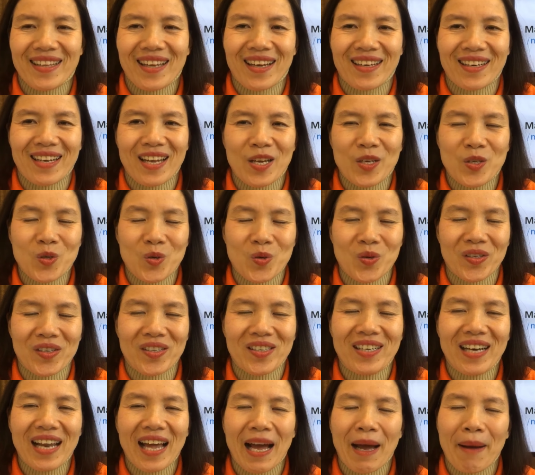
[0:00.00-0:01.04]
ở đây chủ
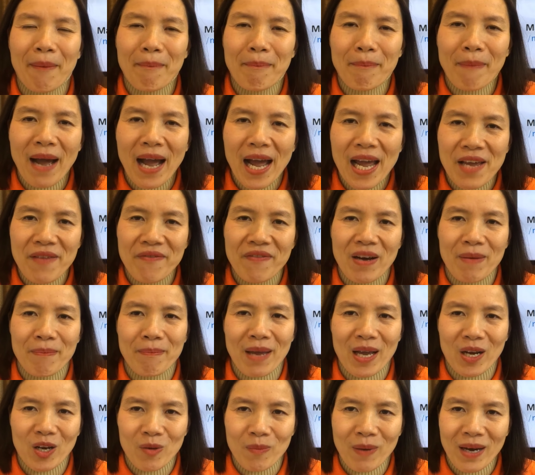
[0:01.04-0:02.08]
ngữ là Mai và
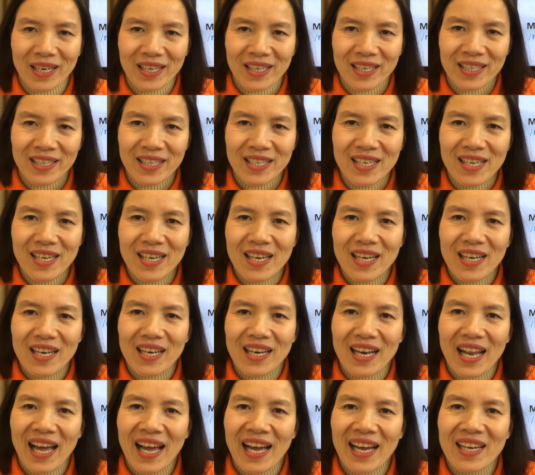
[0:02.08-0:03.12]
mẹ của bạn ấy
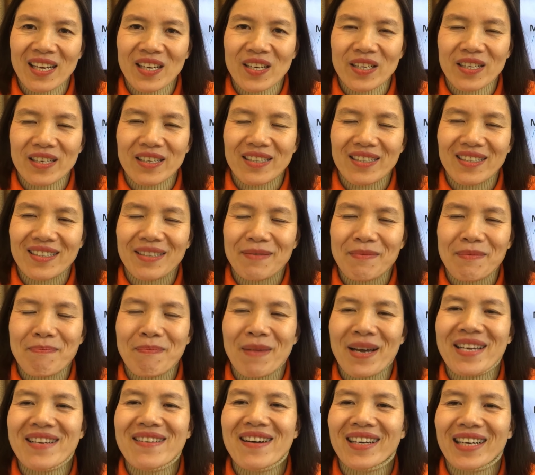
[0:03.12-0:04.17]
là
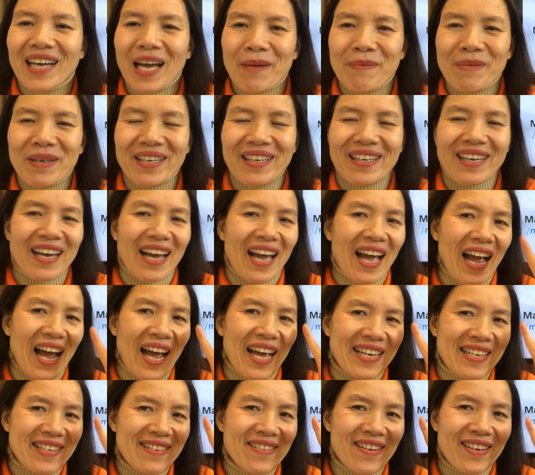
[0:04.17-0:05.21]
mấy người các em nhỉ
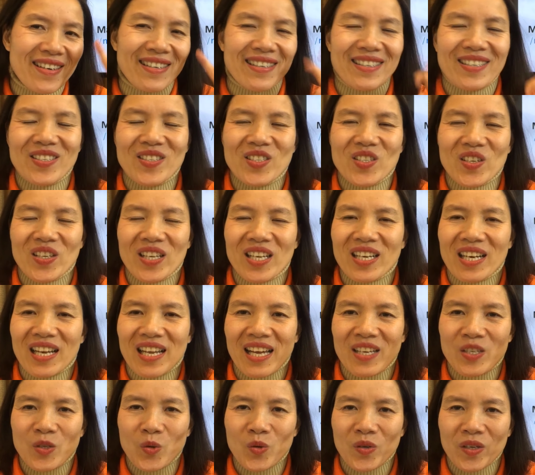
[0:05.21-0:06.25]
hai người cho nên
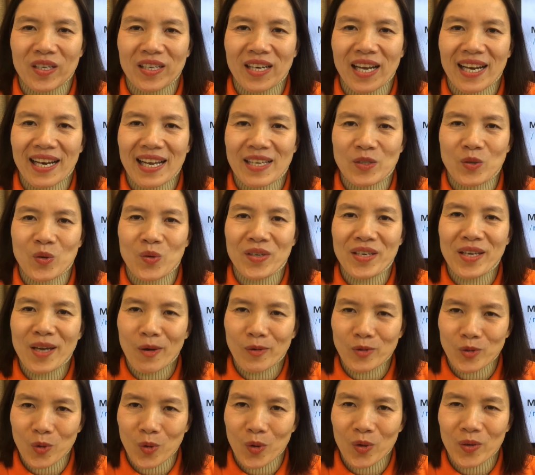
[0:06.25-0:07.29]
là chủ ngữ này là số
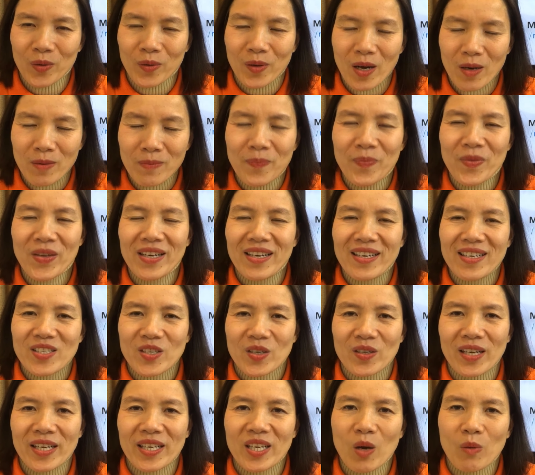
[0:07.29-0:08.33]
nhiều rồi đúng không
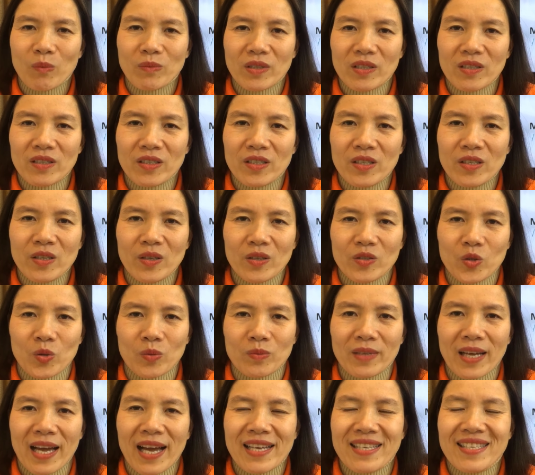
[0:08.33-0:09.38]
cho nên động từ
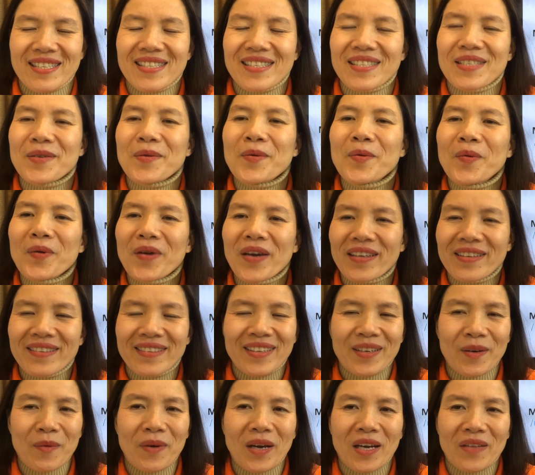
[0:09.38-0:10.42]
chúng ta giữ nguyên
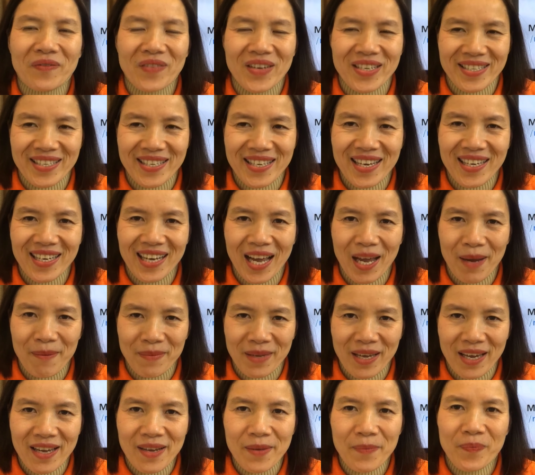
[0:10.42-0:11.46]
không cần phải chia các em
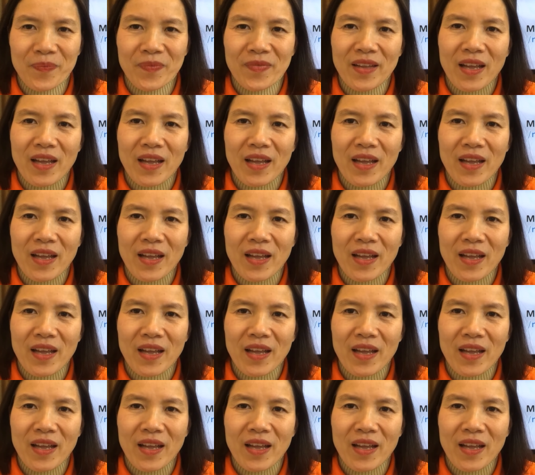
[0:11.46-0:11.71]
nhé